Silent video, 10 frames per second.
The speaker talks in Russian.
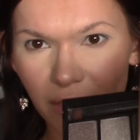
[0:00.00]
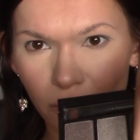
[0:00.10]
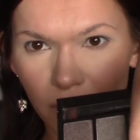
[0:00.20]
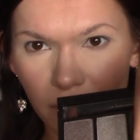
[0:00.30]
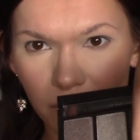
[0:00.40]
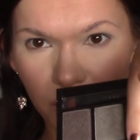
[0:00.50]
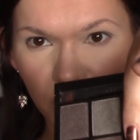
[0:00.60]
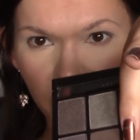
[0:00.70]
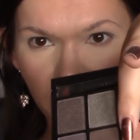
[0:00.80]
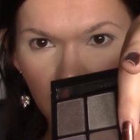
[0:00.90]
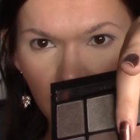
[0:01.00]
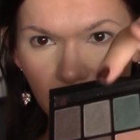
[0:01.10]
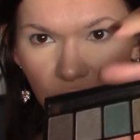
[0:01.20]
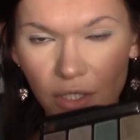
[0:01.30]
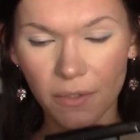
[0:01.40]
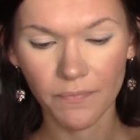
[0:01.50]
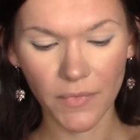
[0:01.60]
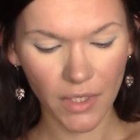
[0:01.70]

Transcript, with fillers: такой бежевато-рыжий,